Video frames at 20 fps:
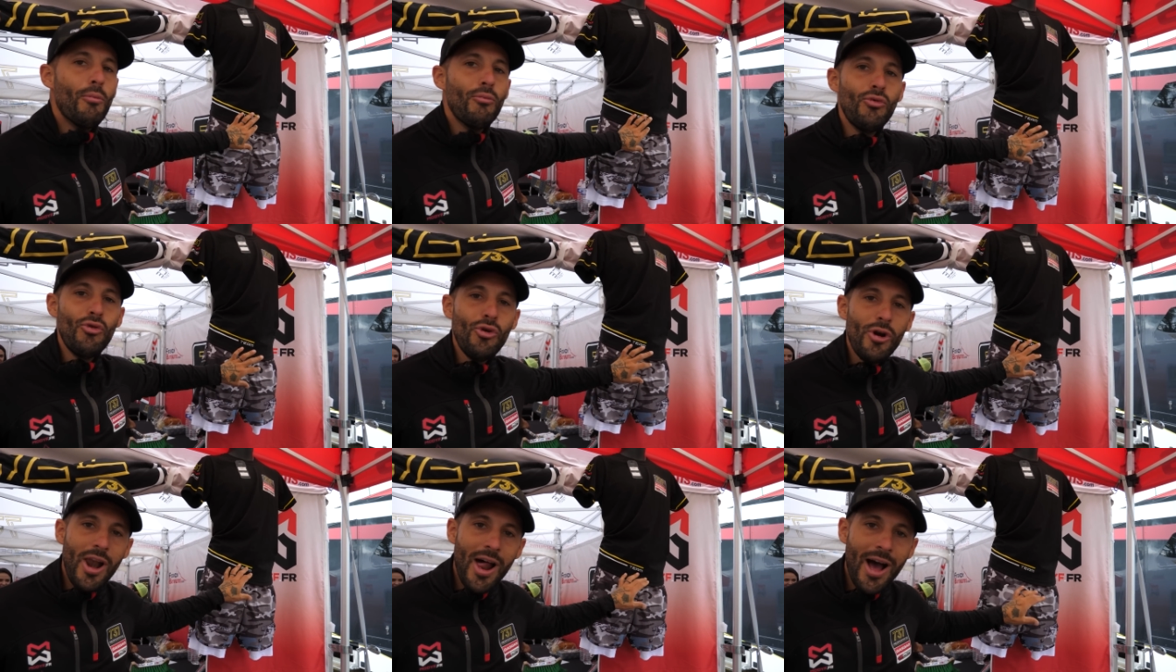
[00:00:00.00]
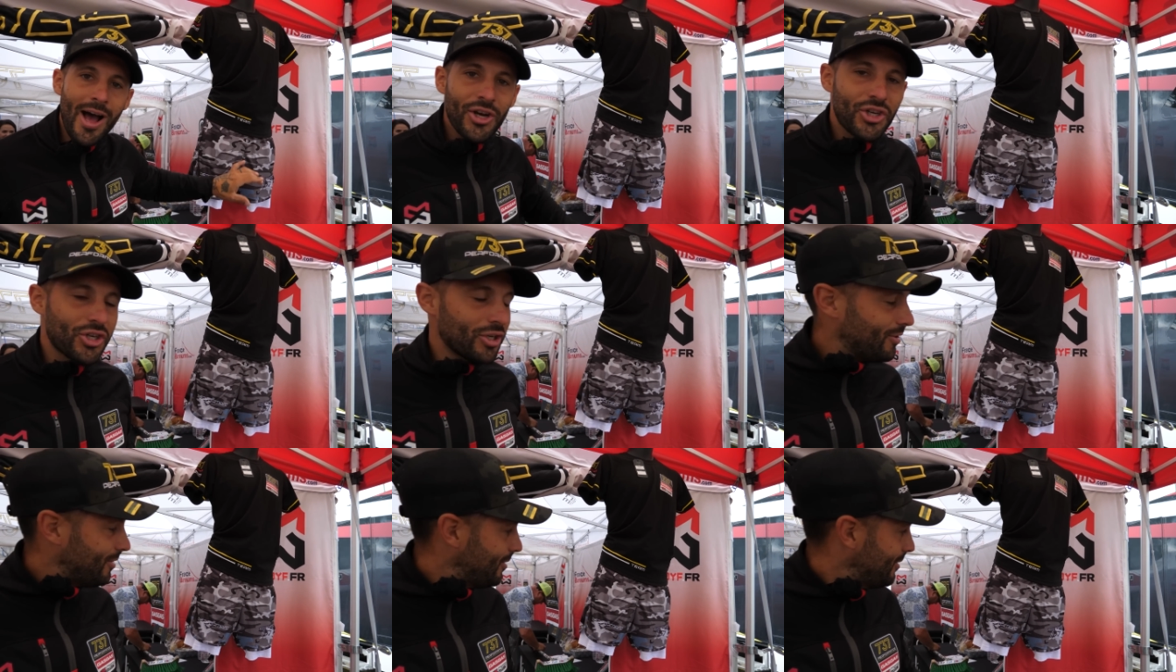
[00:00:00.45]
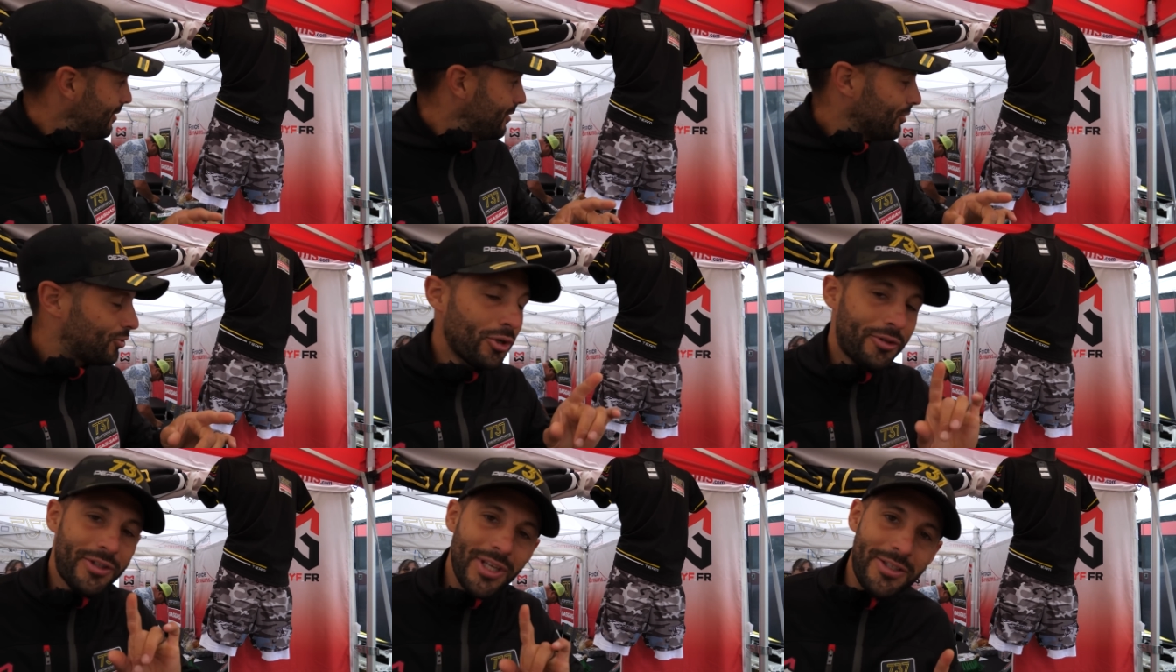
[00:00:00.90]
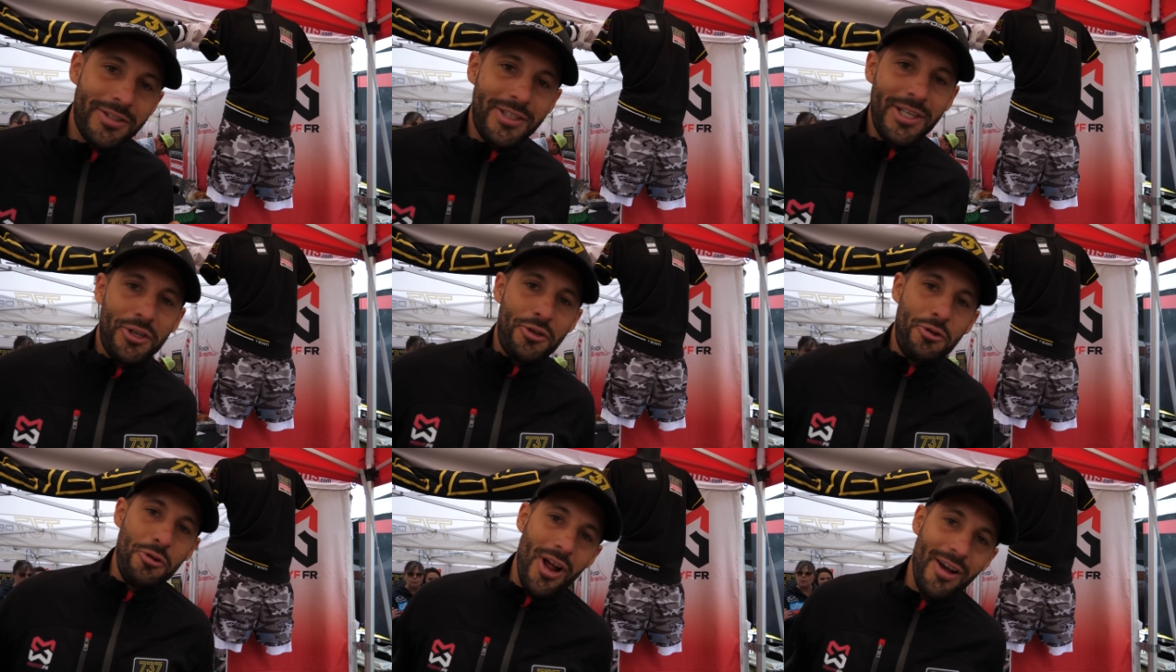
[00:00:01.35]
moulage de
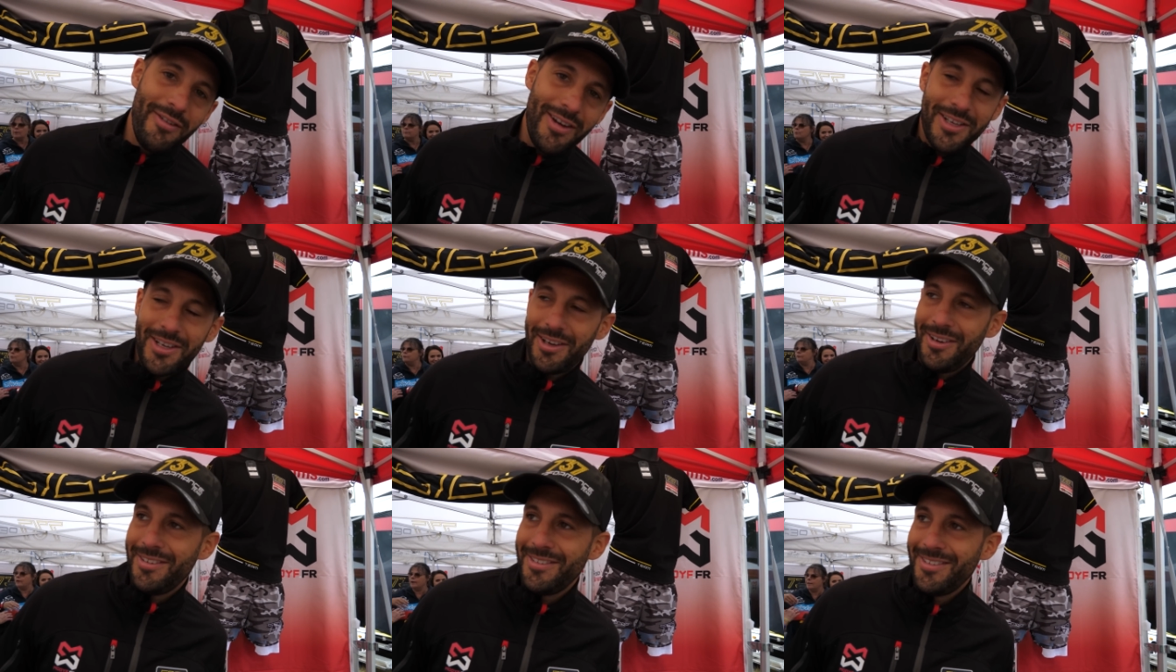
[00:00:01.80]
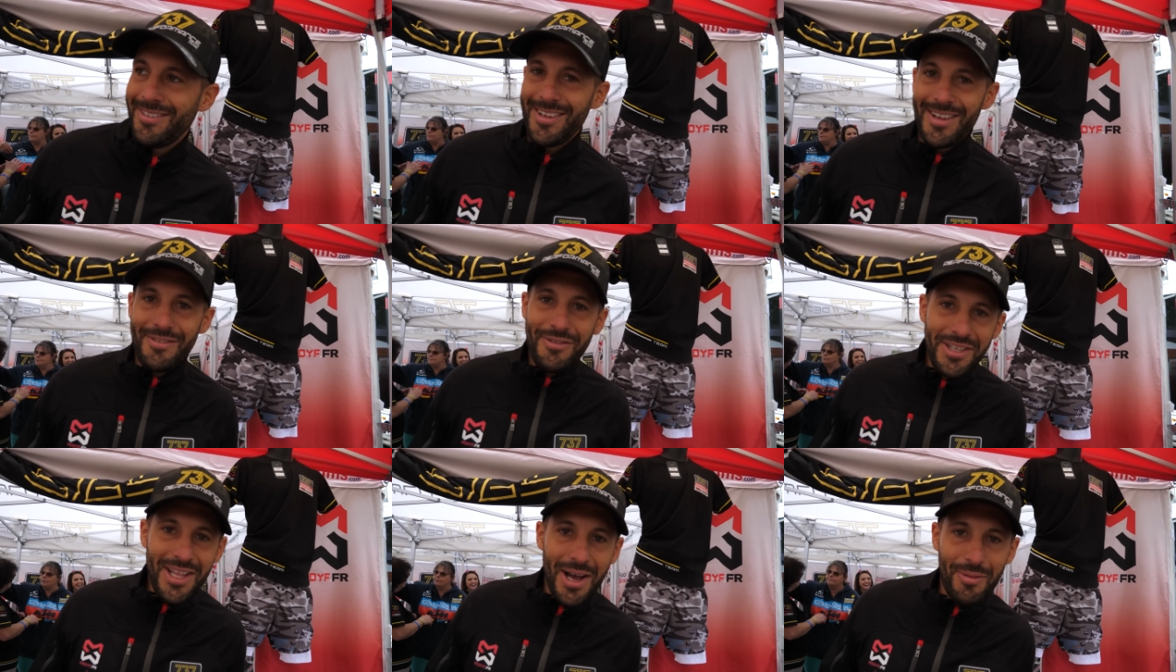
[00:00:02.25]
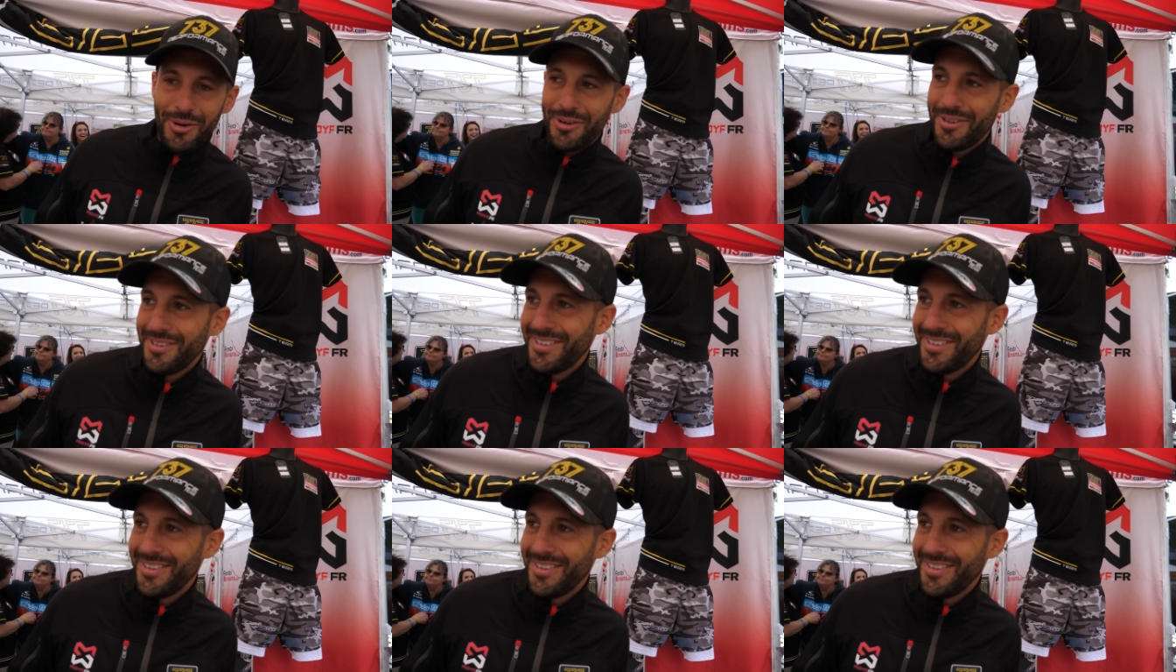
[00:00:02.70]
testicules avec, hein, évidemment.